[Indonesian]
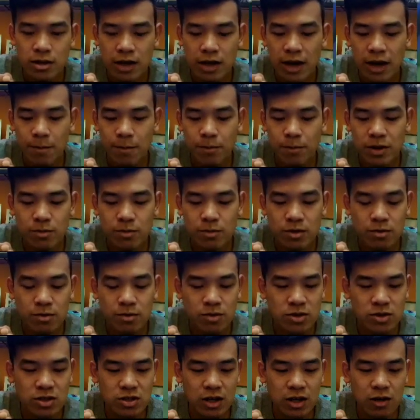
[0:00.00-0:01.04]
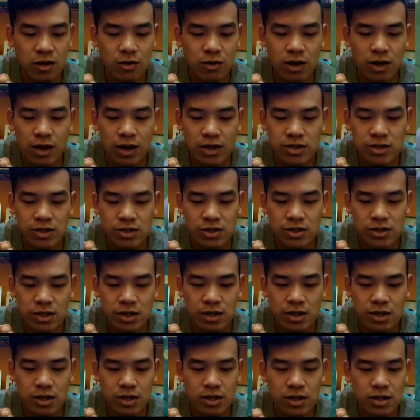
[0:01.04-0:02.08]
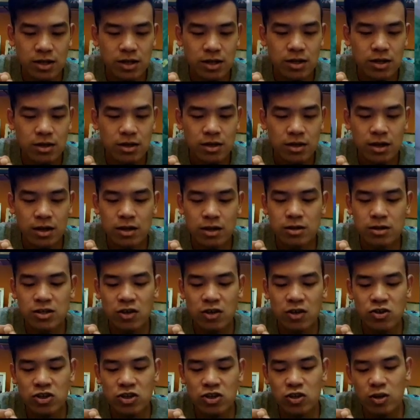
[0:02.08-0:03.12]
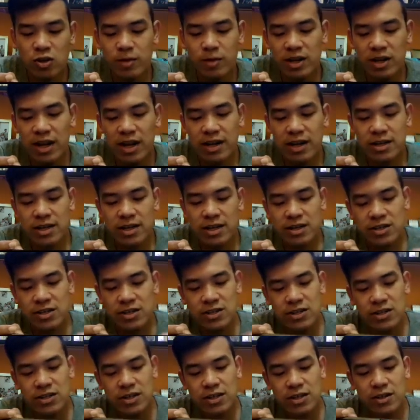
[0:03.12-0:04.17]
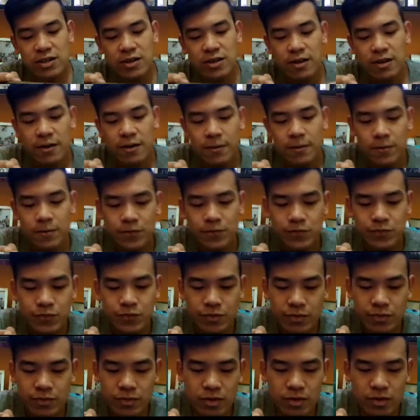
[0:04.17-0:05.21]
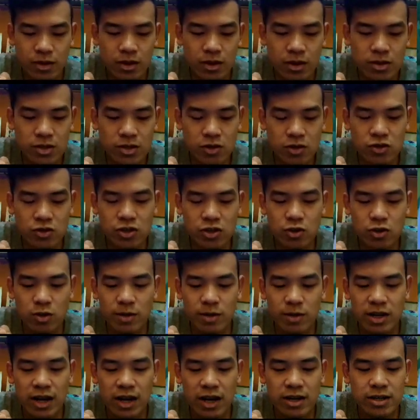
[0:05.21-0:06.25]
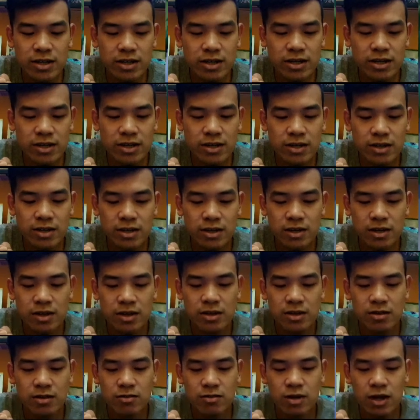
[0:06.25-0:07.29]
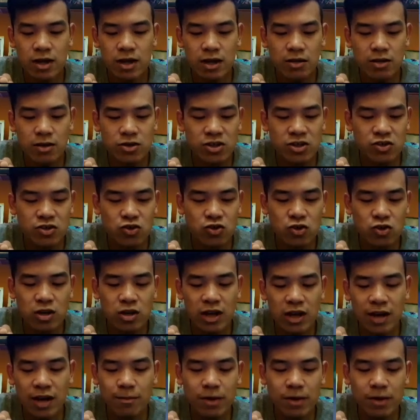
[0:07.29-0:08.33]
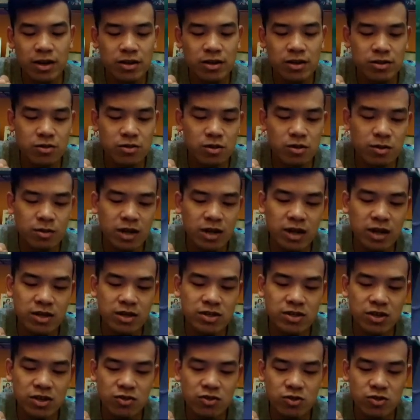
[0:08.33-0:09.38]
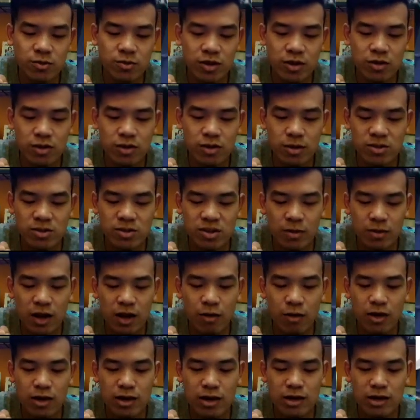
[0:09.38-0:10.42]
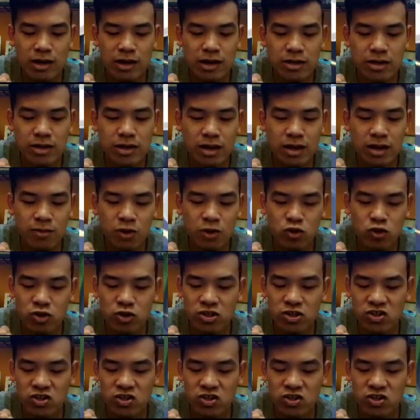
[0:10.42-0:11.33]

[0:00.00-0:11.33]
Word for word: Kampret bener-bener Zero Aura guys ya Nah ini seharusnya kita udah menang ini guys ya Seharusnya kita udah menang ini eh udahlah nggak usah ke sono lah ngapain lah kita udah menang ini seharusnya mereka udah bisa melawan lagi dengan waktu yang